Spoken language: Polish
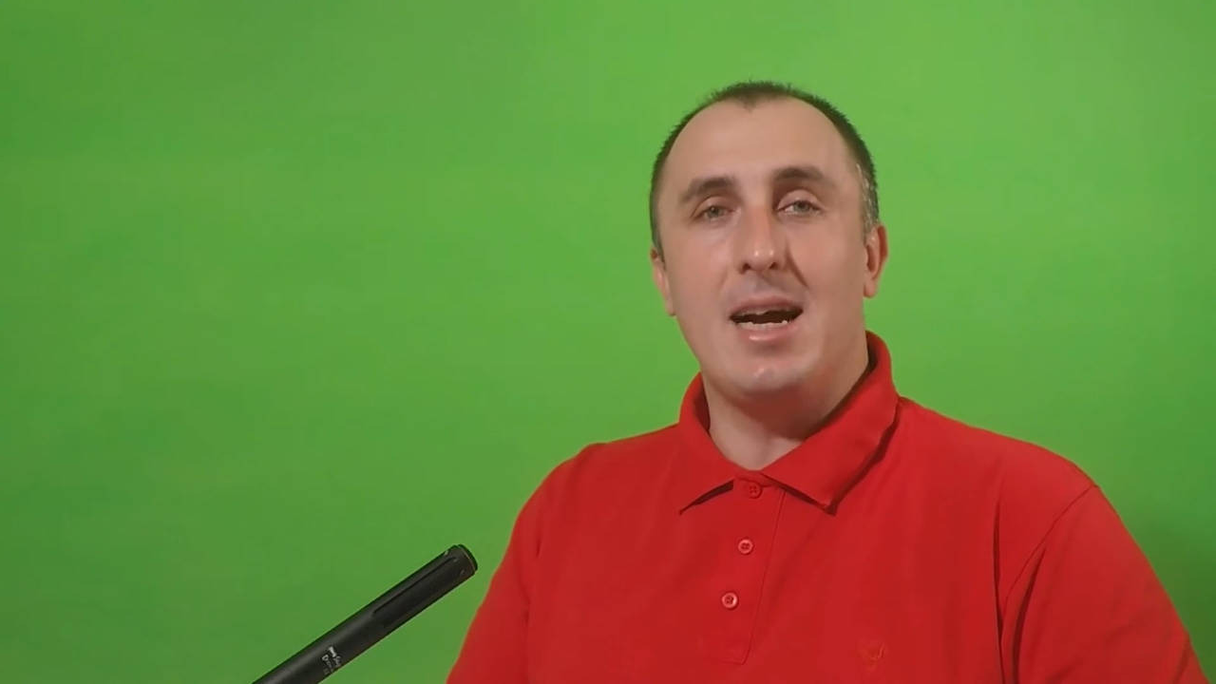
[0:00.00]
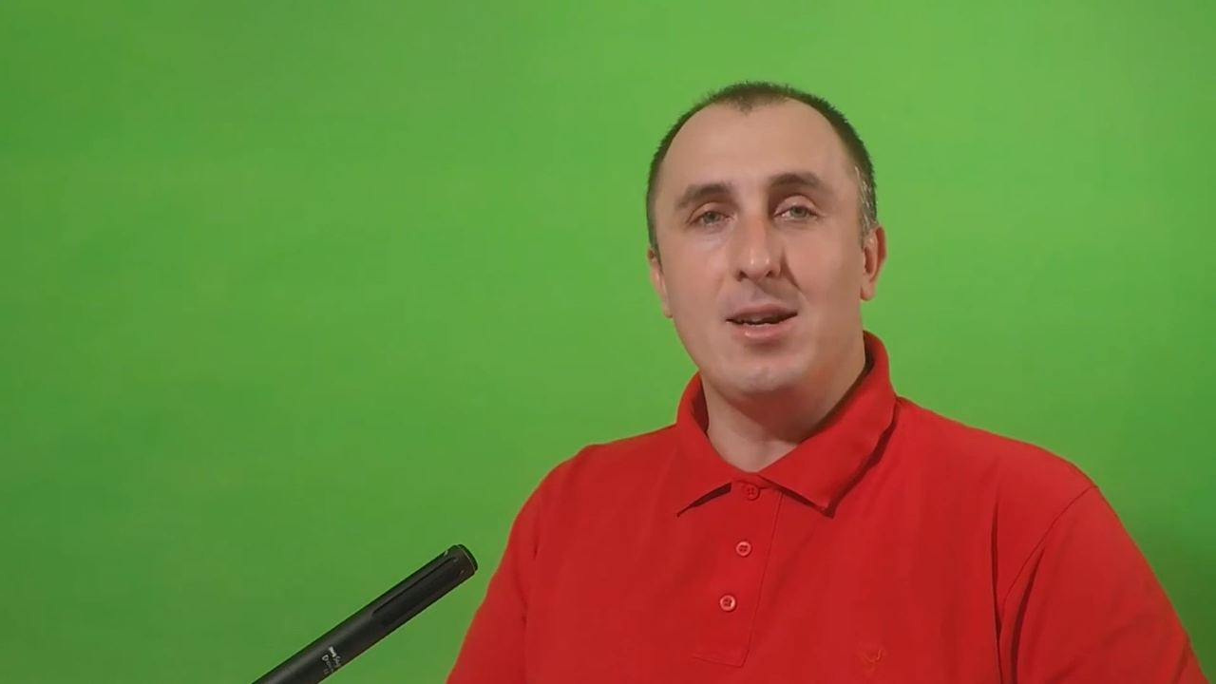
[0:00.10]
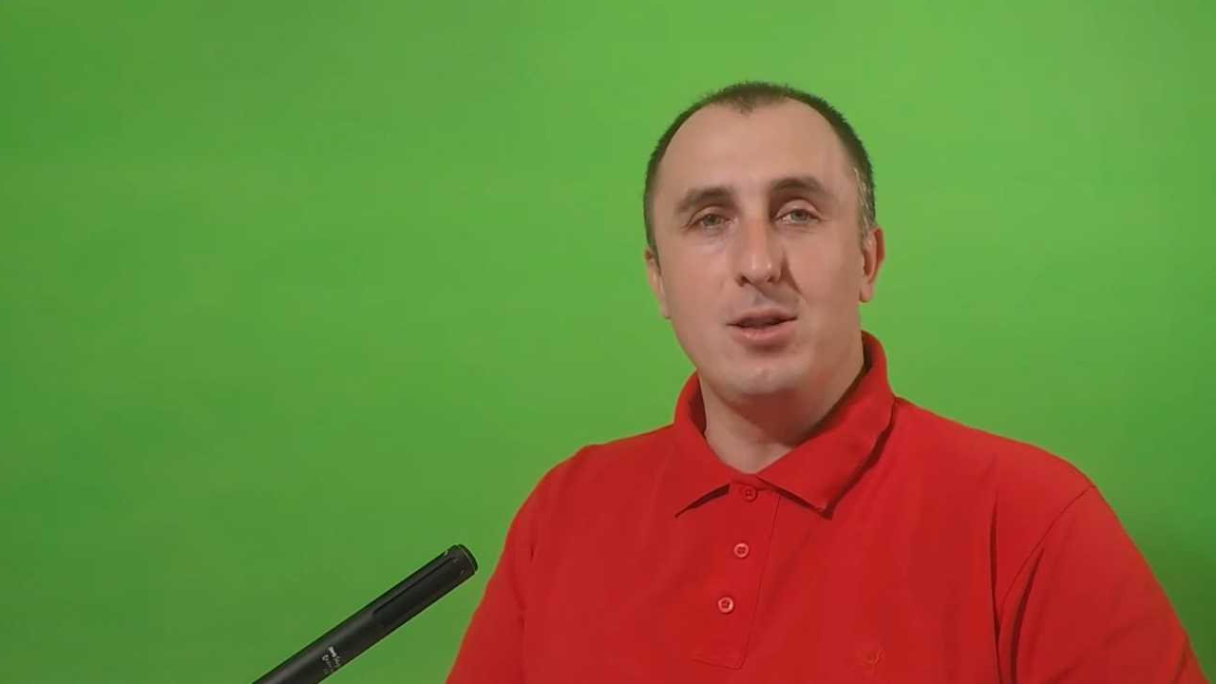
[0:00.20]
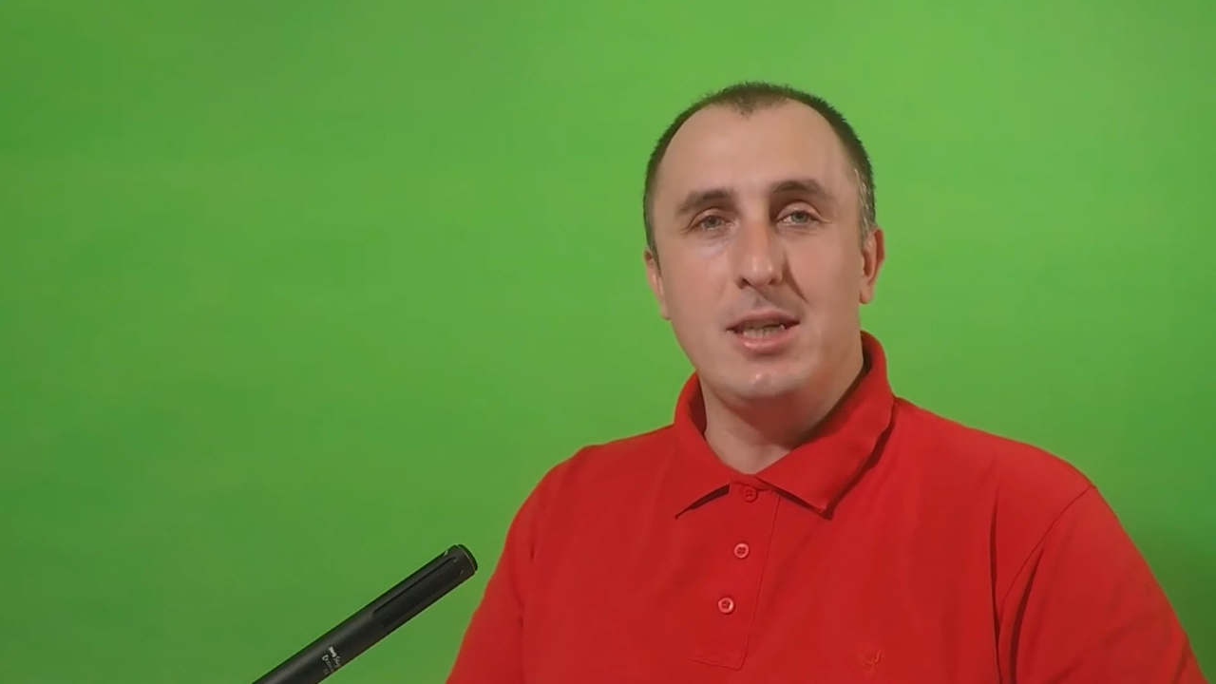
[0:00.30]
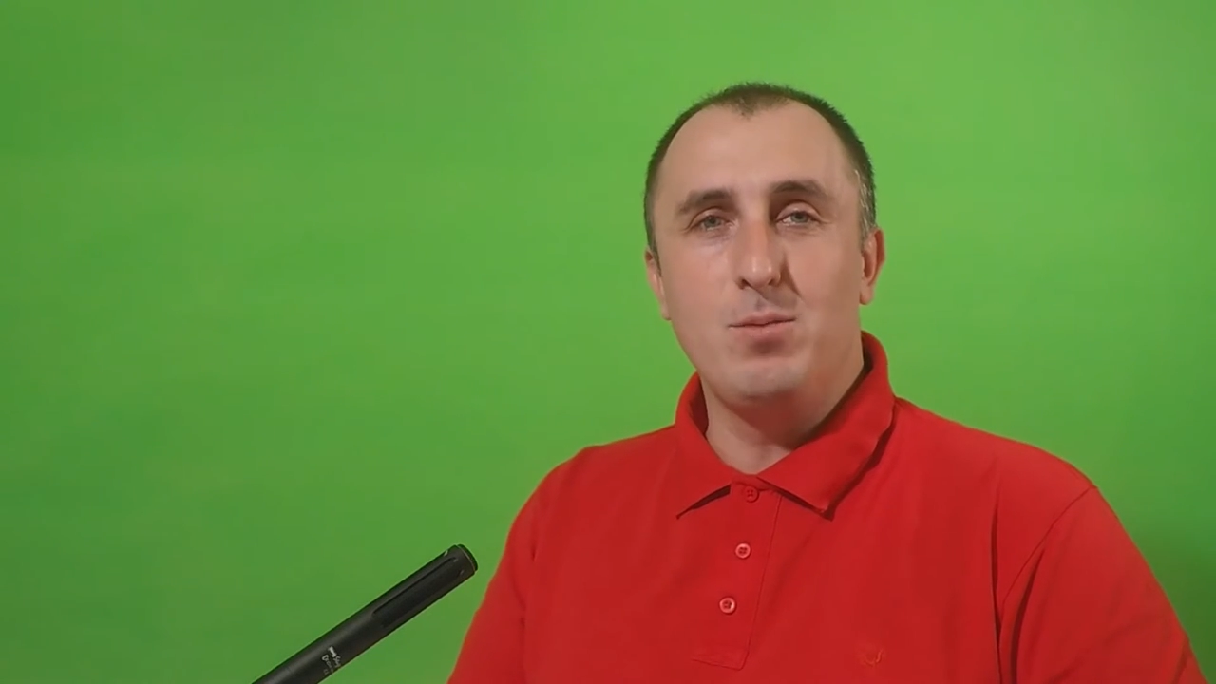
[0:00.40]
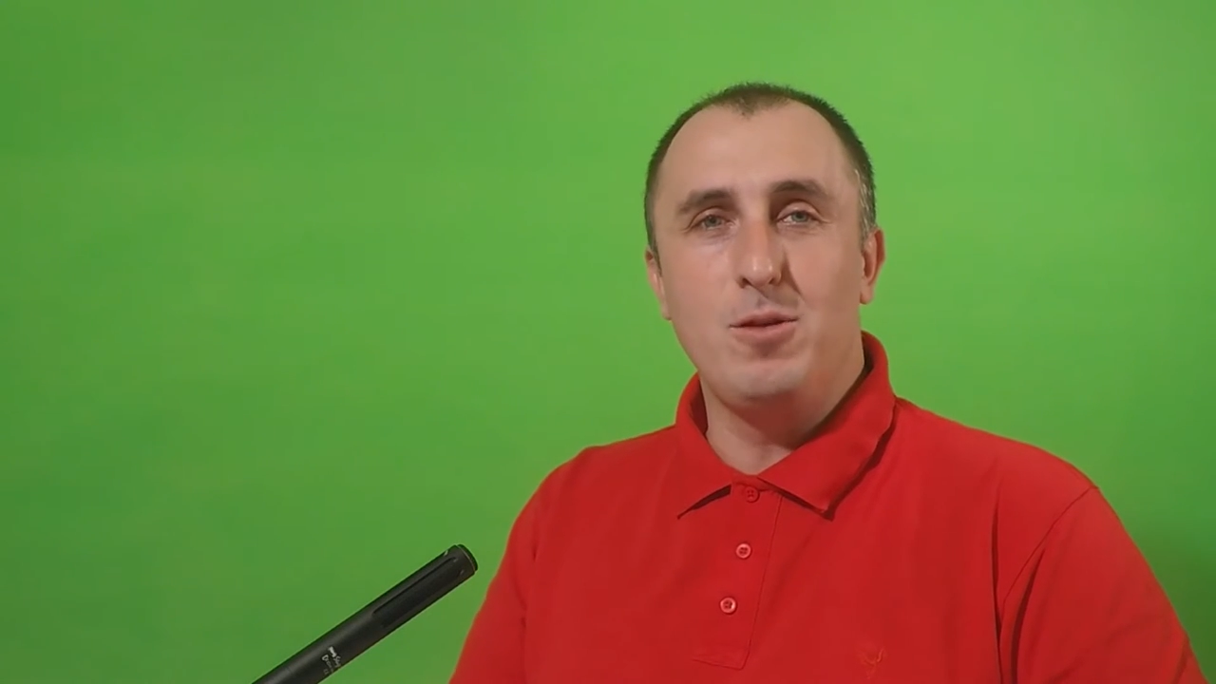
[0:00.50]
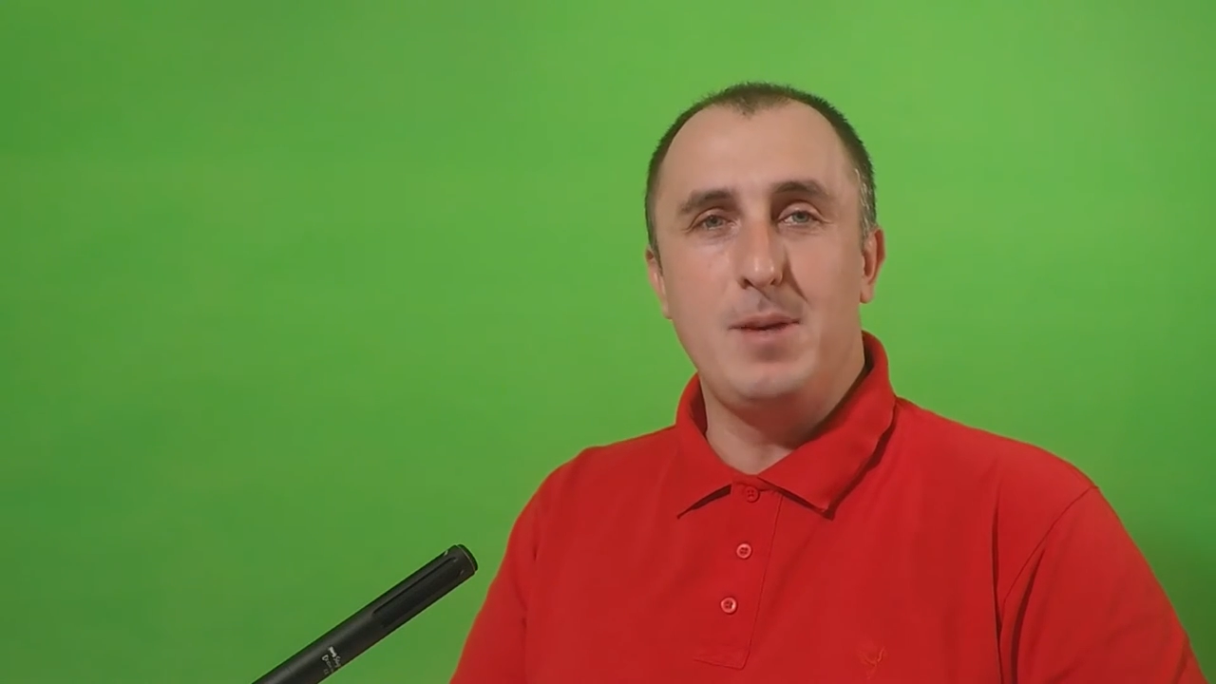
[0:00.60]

algorytmów